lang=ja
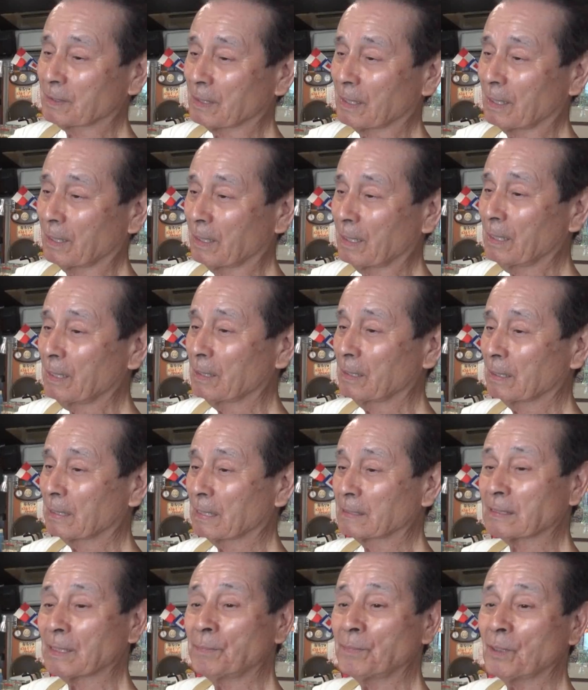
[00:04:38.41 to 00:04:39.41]
ス邸ね
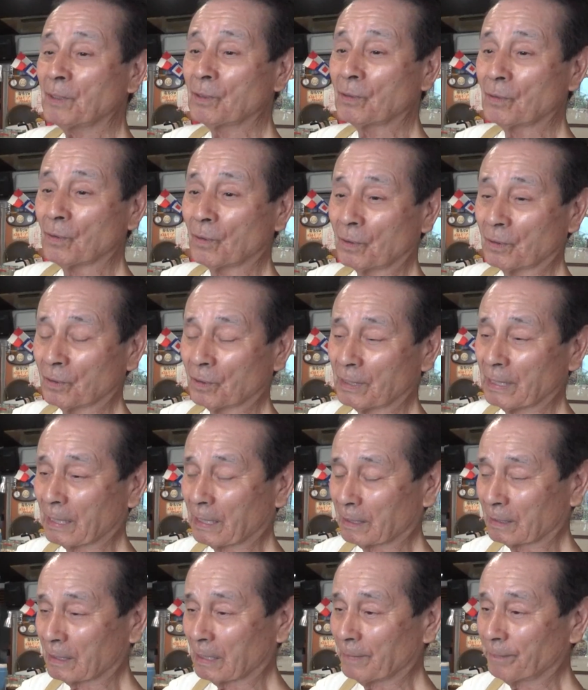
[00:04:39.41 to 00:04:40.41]
風見る鳥の
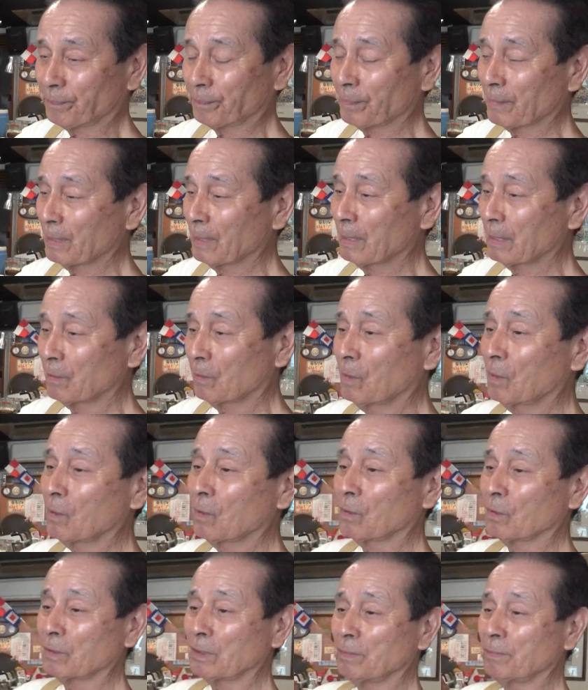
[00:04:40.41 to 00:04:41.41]
館
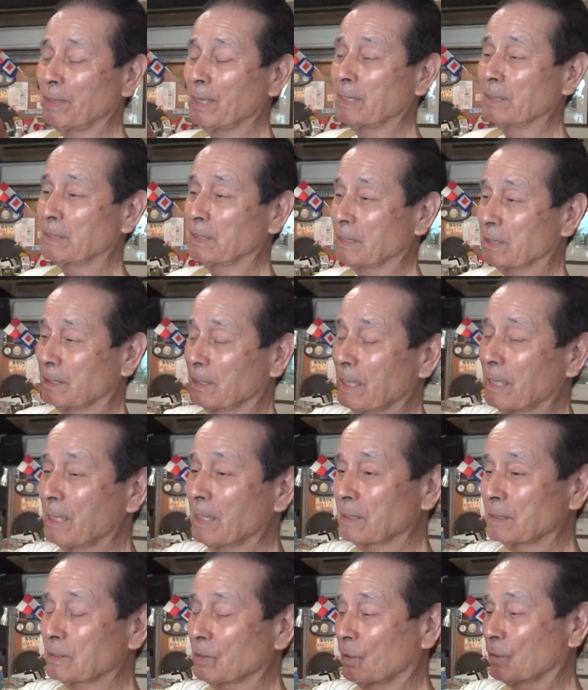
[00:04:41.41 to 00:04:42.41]
をイメージし
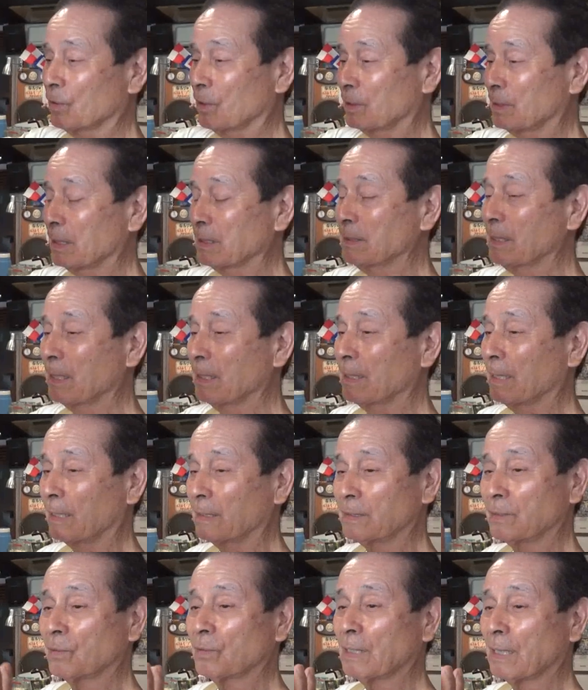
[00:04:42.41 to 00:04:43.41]
てちょうどデザインが
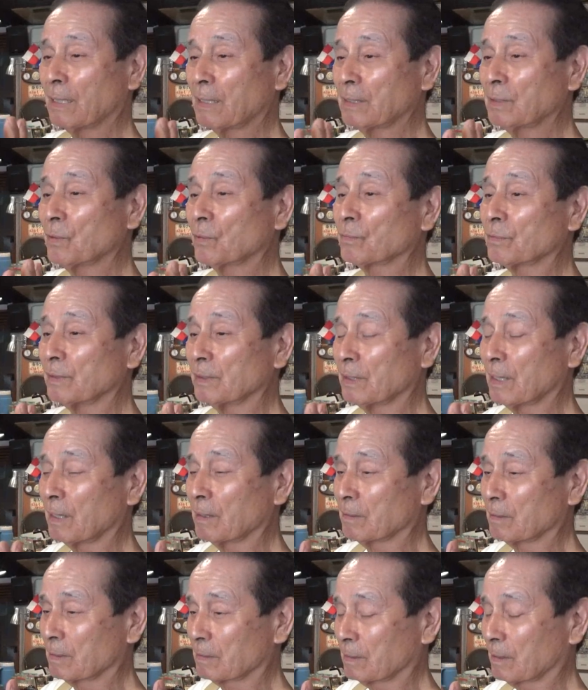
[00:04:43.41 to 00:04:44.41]
非常にあれによく似て
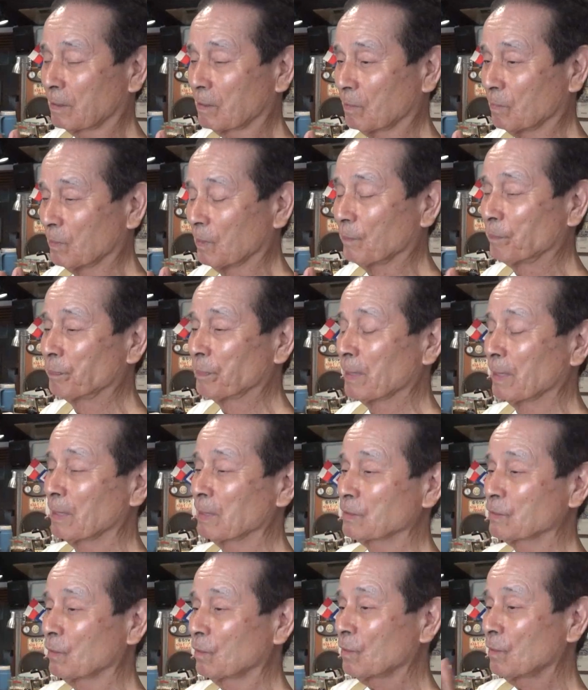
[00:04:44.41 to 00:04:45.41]
るんですけども
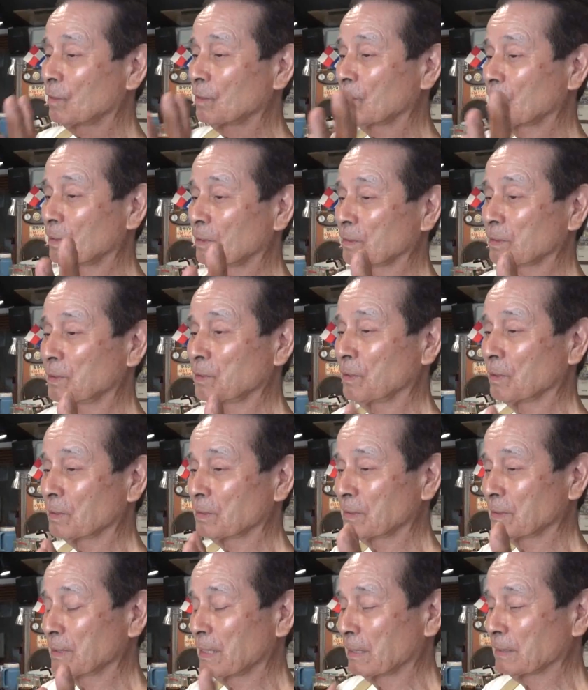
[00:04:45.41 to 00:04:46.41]
その基
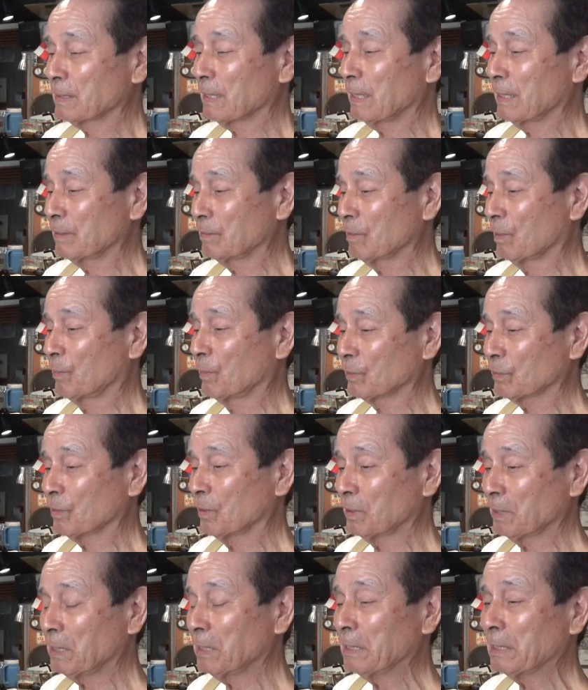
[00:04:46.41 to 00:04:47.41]
本デザインをも
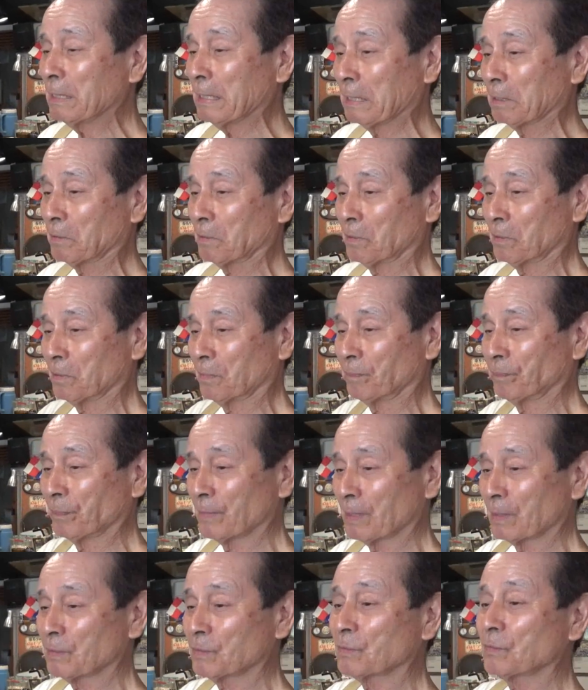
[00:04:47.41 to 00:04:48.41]
とにあの
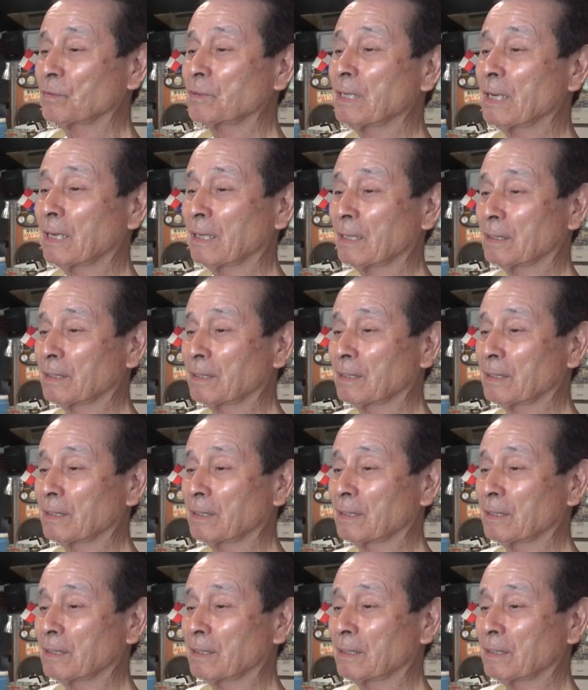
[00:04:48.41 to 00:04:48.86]
作り上